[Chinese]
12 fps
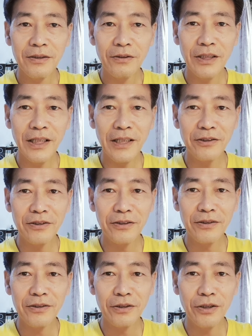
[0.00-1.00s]
越踏
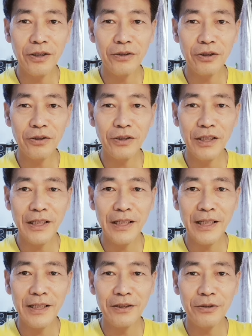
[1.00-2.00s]
实之后就越
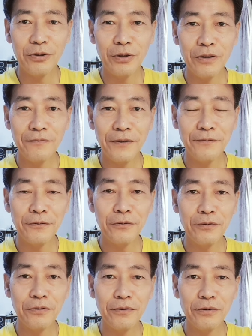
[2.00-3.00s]
感觉丰
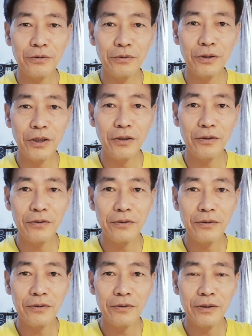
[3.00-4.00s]
富，如同
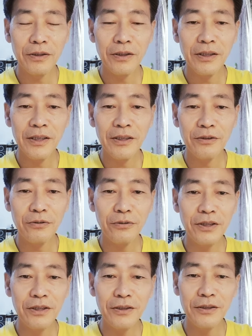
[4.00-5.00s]

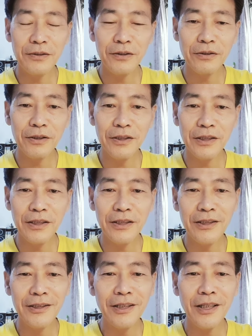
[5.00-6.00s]
如此就能
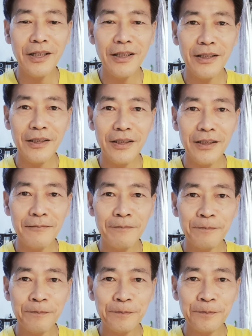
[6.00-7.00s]
形成
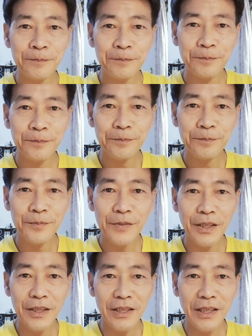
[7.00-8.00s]

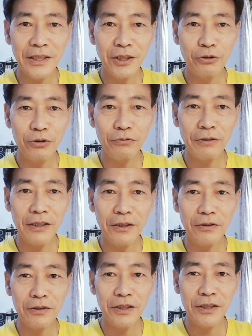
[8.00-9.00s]
一个善性循环，
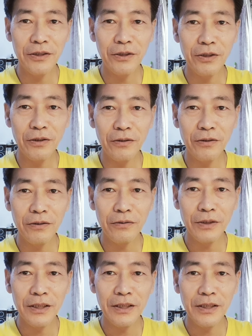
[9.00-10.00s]
后心中
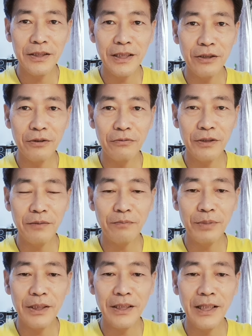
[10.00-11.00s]
会更加笃定、
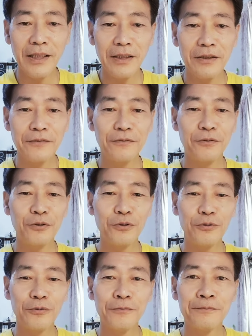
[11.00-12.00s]
平安和富
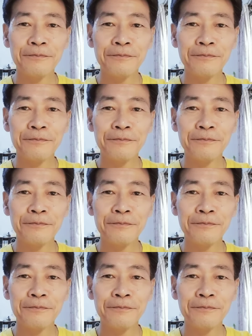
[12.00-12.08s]
足。